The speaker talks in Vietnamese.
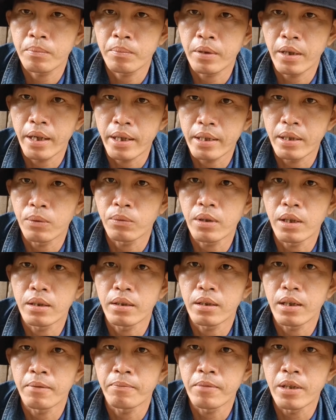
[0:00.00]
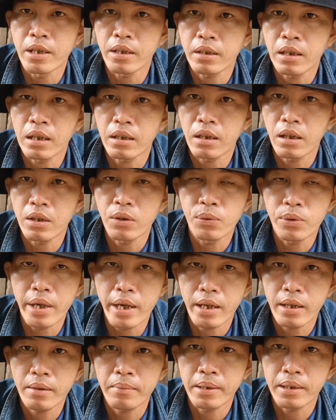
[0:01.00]
ngày đầu tuần làm việc thật là vui
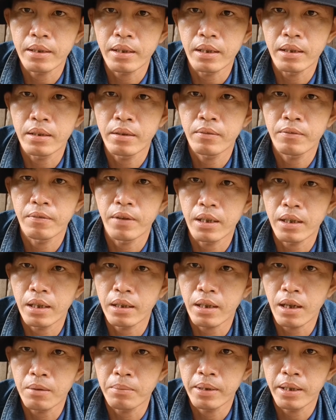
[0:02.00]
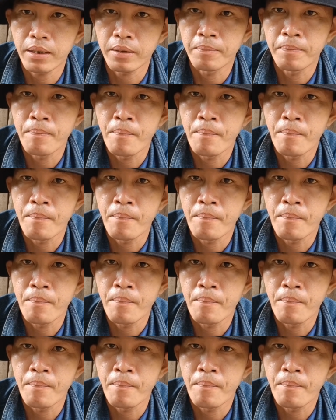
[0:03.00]
vẻ các bạn chị Và thành công ha